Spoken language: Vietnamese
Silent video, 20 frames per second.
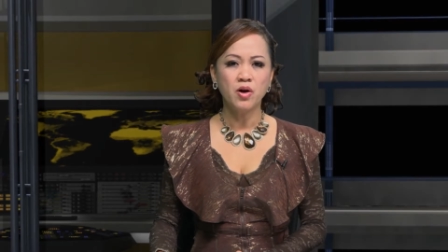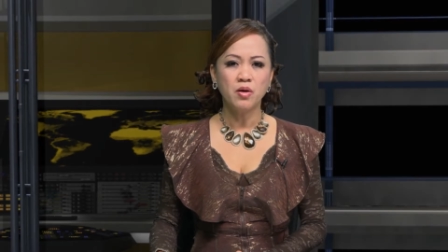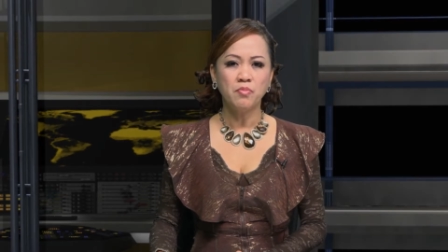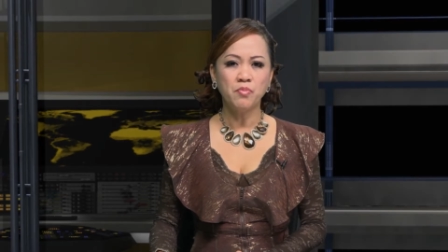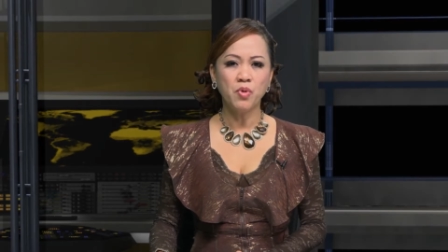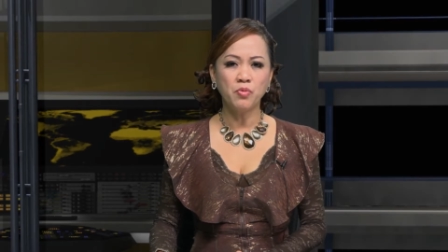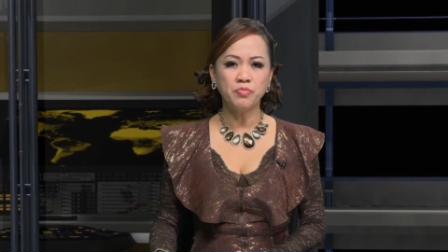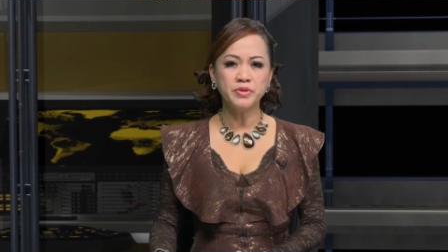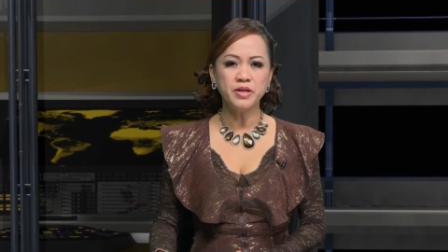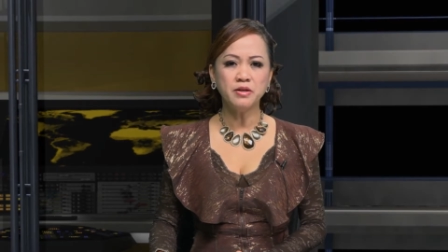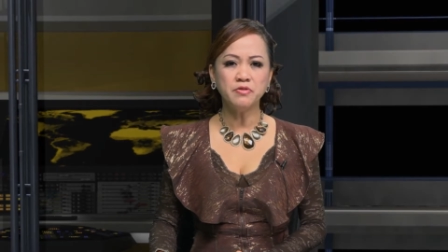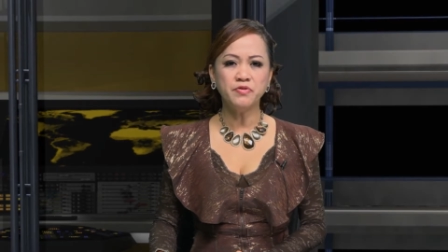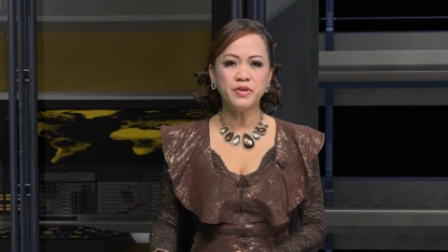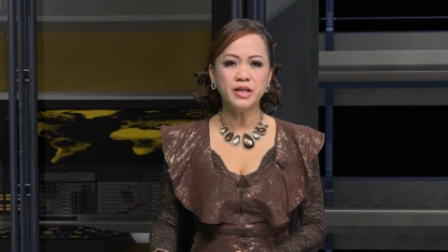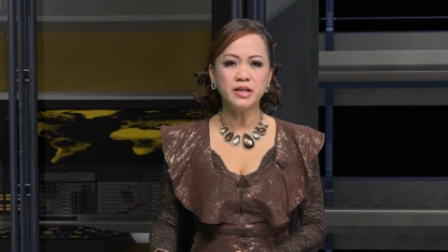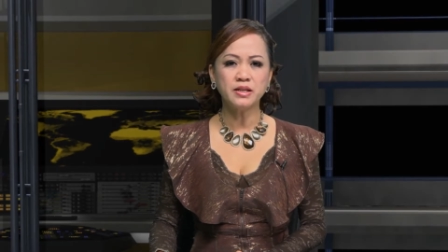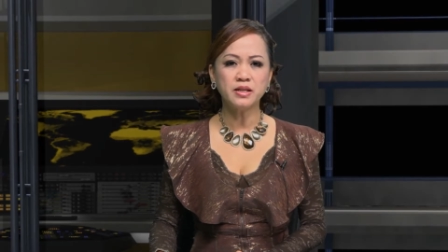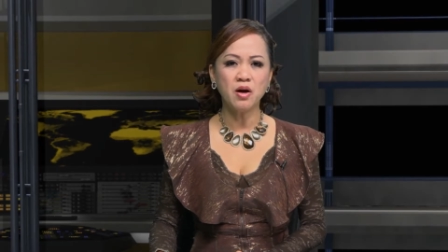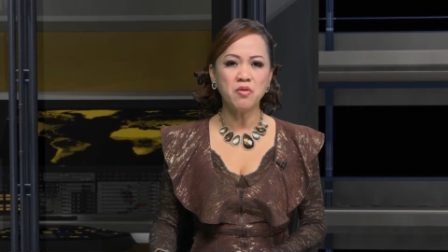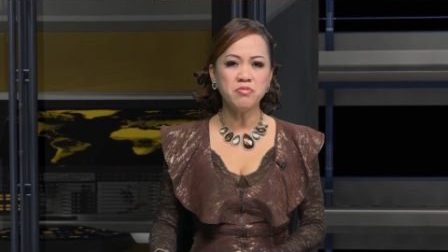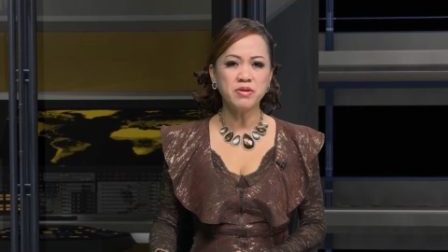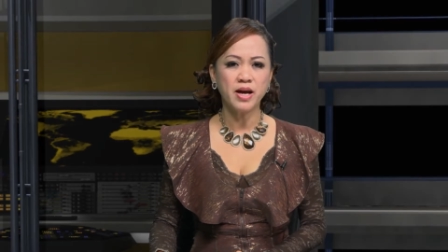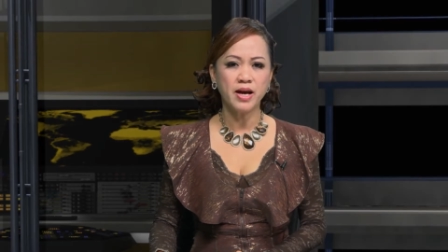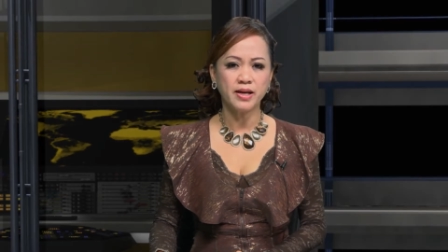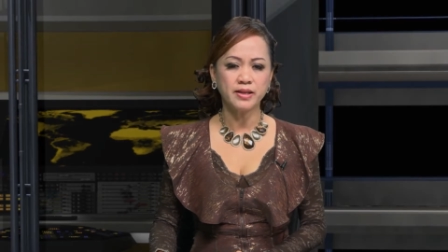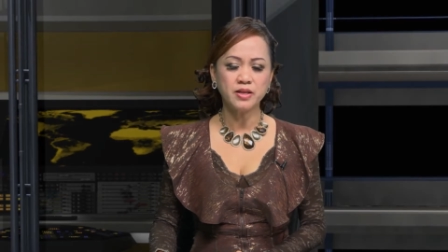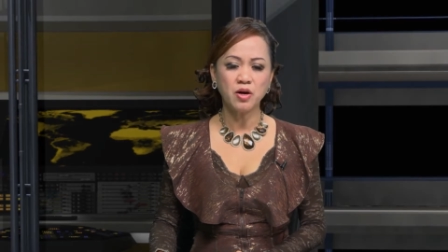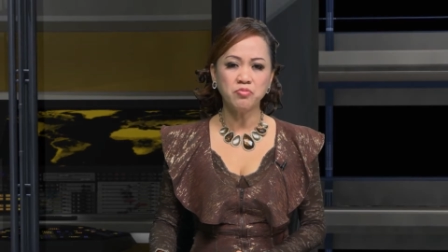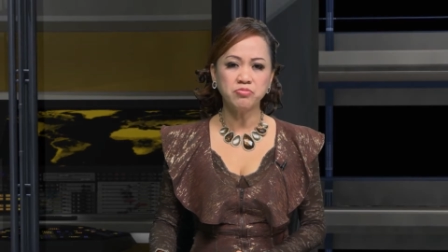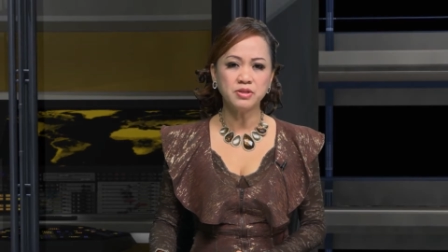Một nhân viên công
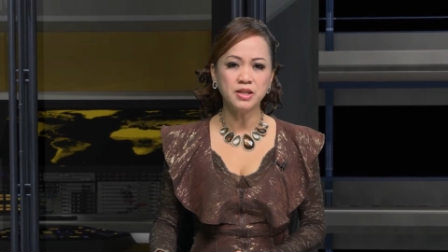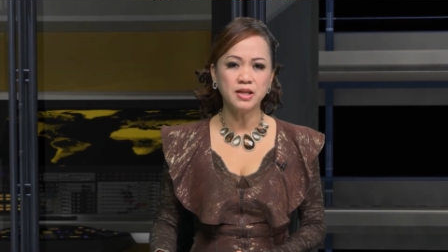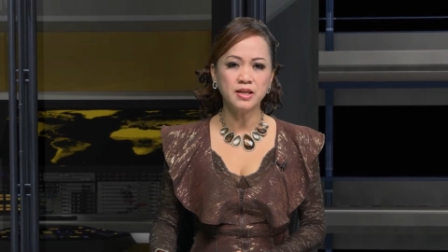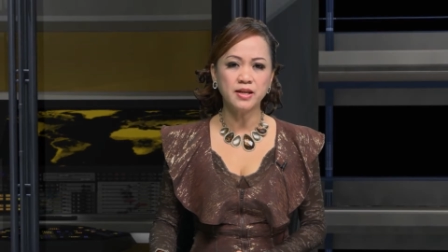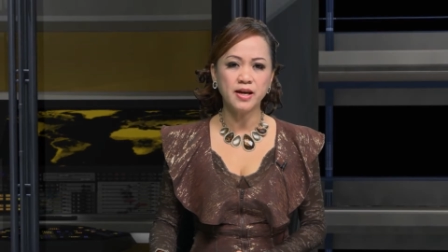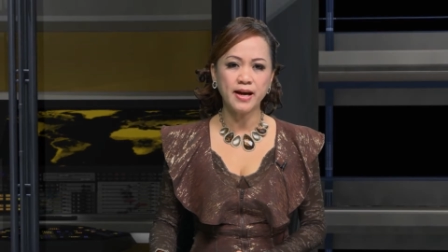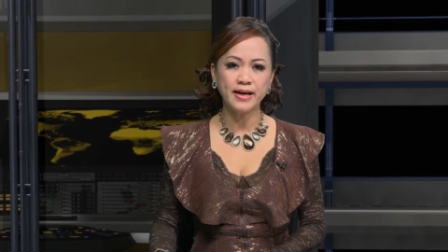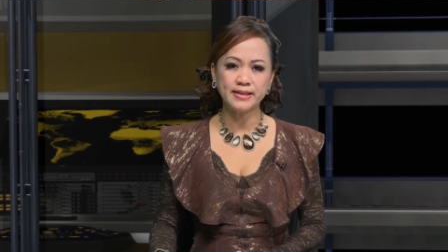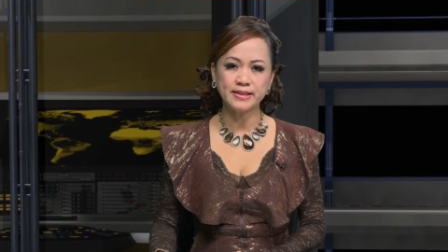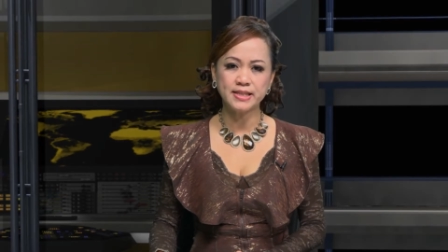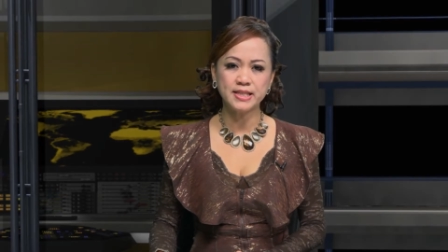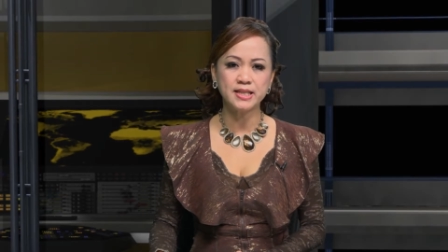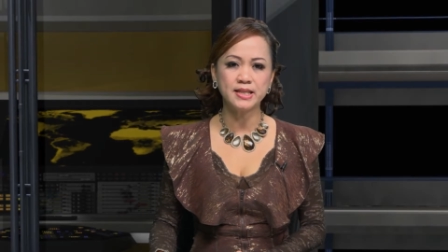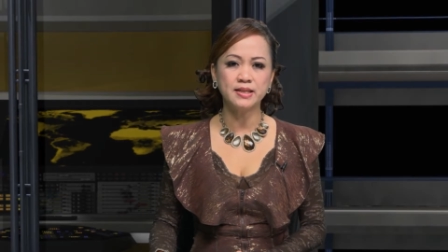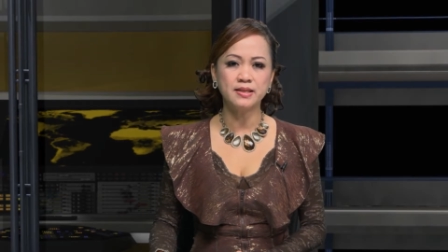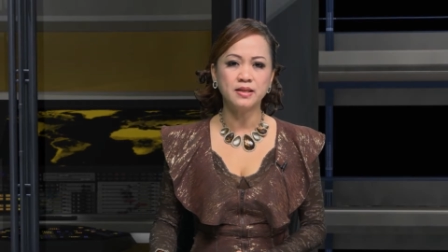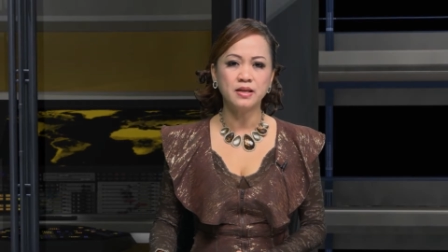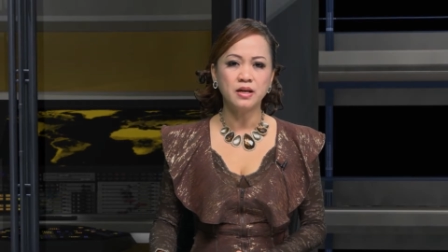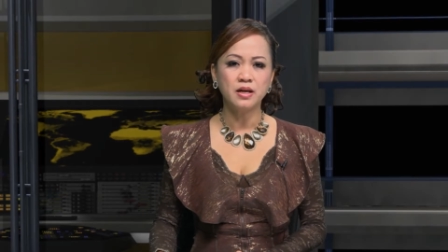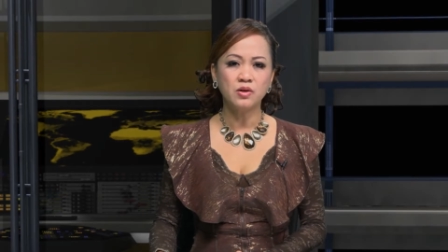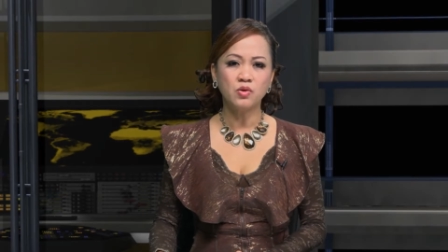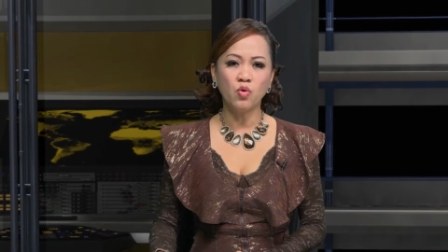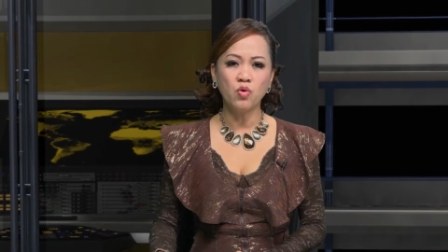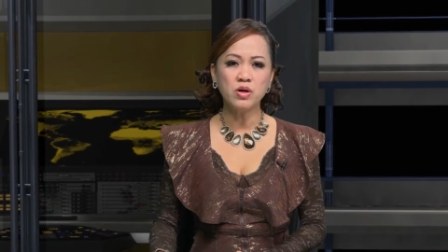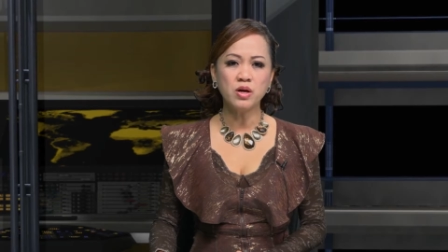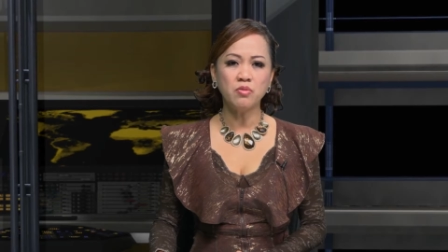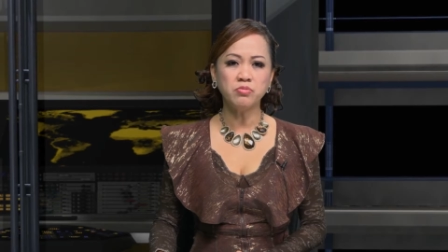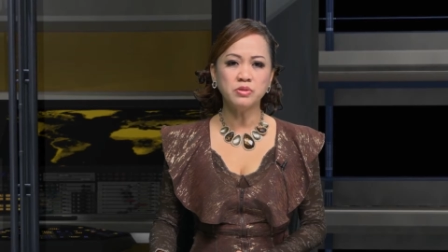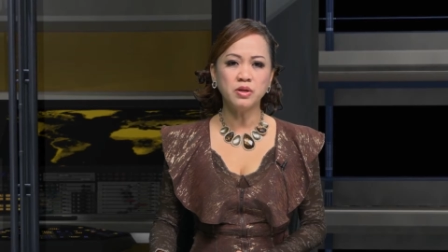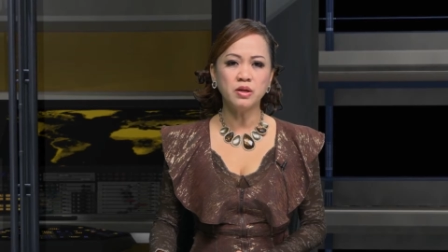nghệ thông tin IT của
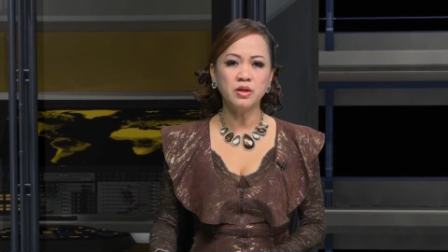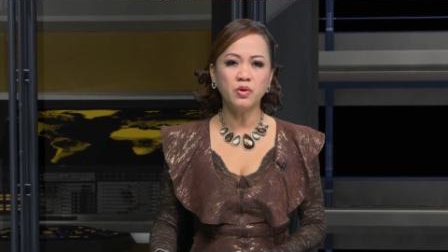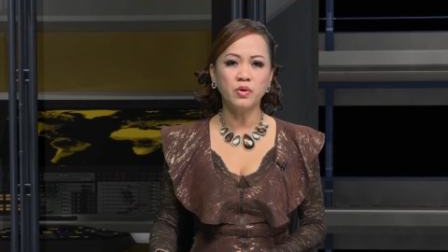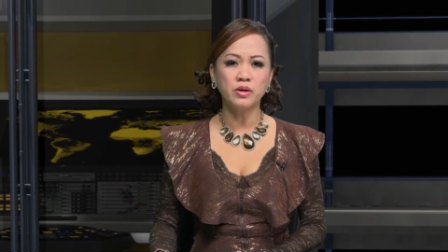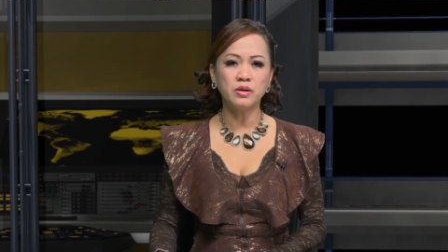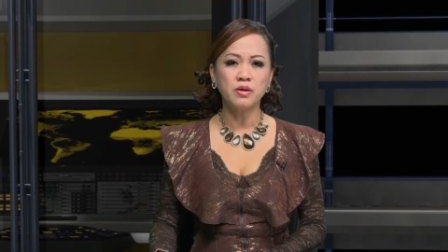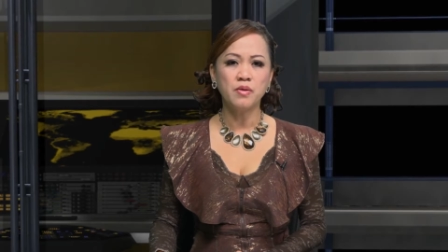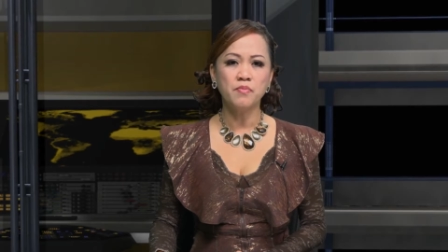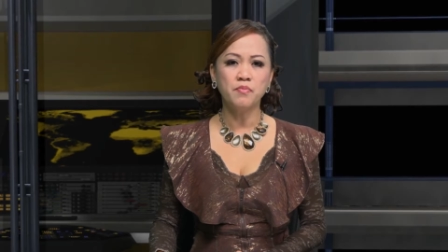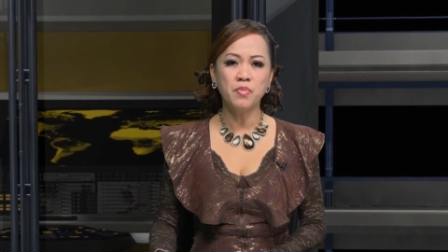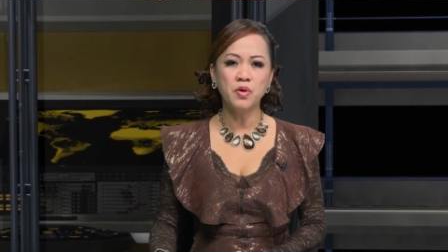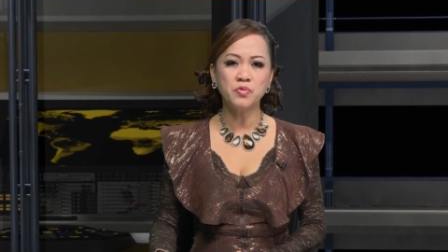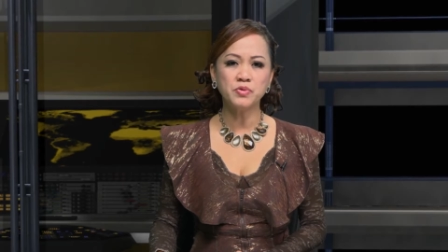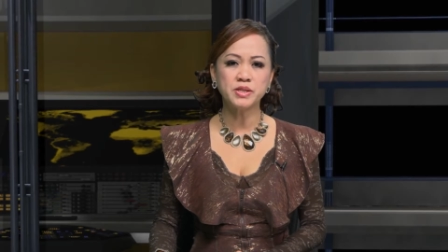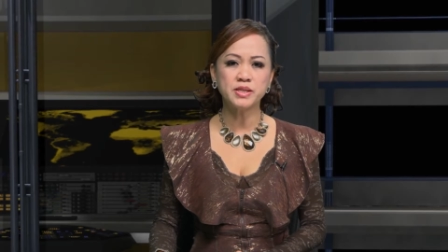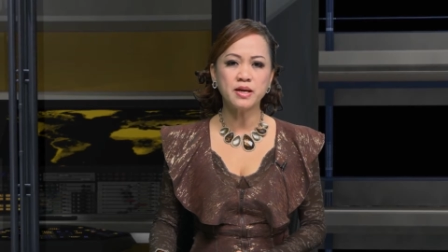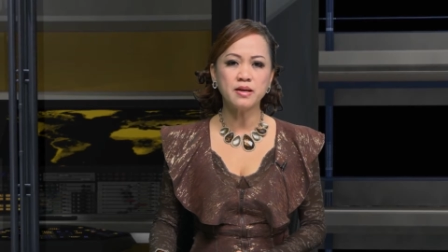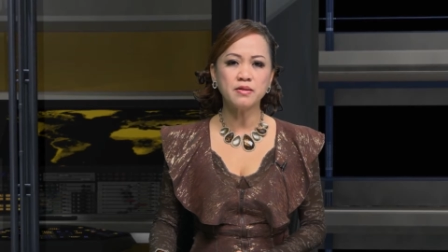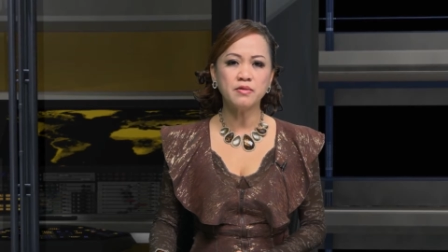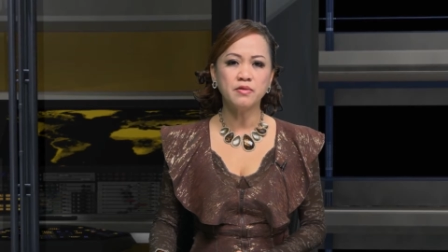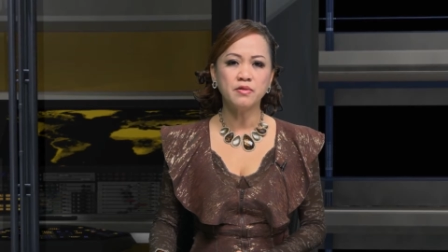công ty luật Mozart